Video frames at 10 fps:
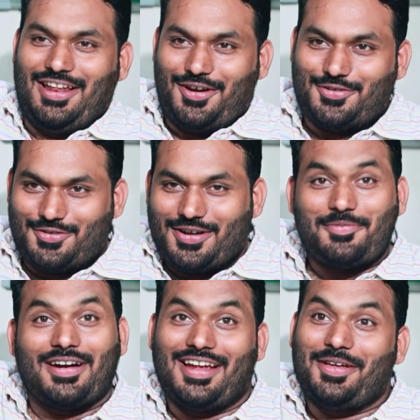ఇలా ఉంటుంటాయి
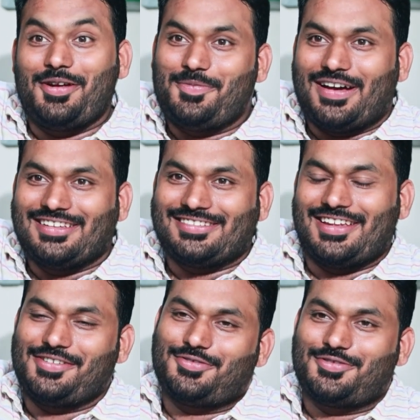మలయాళంలో బాగా
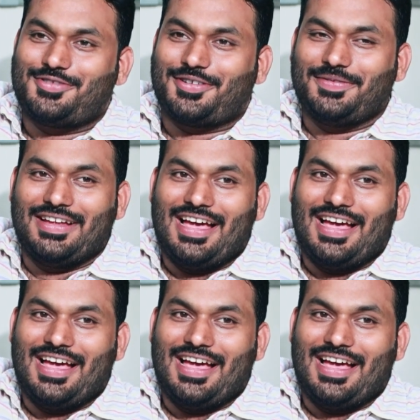చేస్తారనుకుంటుంటాం